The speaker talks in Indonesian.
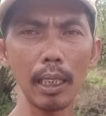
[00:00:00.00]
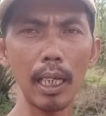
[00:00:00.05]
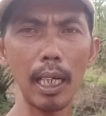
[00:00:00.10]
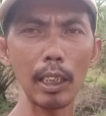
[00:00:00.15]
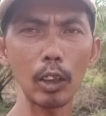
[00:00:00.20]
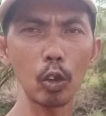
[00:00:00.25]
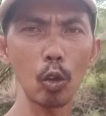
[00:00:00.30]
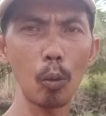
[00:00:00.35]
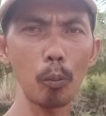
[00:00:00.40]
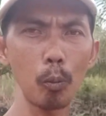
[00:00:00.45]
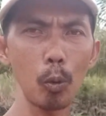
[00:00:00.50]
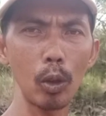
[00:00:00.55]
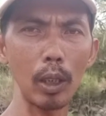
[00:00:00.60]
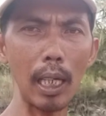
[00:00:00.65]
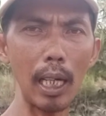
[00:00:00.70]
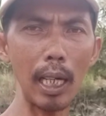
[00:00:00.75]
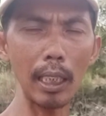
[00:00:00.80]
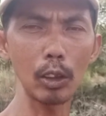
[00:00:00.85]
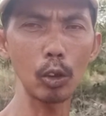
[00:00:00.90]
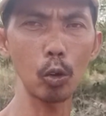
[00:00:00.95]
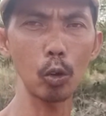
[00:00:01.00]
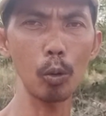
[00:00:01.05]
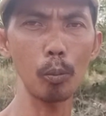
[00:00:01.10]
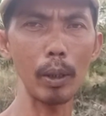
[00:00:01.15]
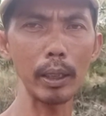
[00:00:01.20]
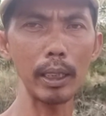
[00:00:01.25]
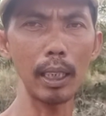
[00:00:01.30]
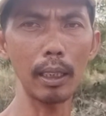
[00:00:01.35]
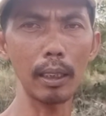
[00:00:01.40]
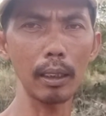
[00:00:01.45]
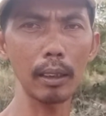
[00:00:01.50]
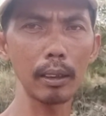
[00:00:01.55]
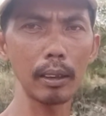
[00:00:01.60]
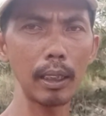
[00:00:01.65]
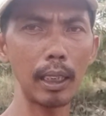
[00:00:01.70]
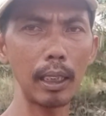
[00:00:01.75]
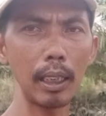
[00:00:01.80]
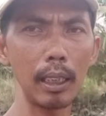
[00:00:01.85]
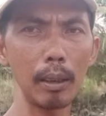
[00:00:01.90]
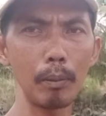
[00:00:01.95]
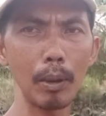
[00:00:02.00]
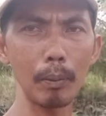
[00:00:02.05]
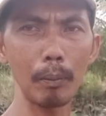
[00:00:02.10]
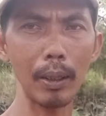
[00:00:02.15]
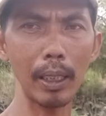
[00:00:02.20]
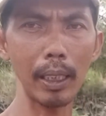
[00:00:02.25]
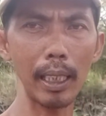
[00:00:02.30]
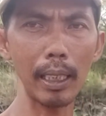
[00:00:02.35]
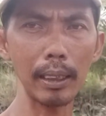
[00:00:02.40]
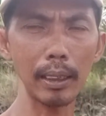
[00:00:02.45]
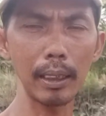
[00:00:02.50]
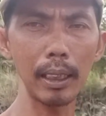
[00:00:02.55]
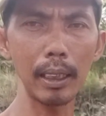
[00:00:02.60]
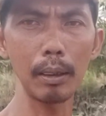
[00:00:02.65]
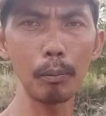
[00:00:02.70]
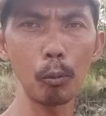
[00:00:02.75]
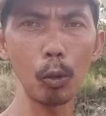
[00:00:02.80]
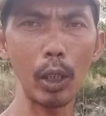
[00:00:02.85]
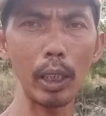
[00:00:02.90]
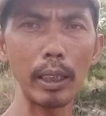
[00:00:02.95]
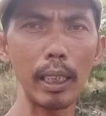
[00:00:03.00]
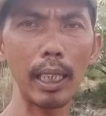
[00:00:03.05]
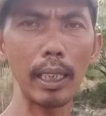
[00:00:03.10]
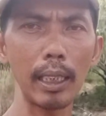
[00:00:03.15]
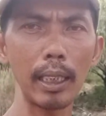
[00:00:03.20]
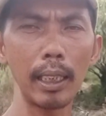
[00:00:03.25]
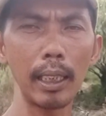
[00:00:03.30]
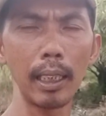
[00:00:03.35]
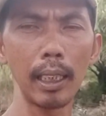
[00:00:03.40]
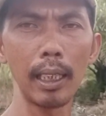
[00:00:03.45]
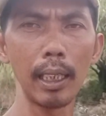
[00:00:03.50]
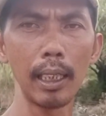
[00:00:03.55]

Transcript: ataupun lahan cukup banyak jadi bervariasi mulai dari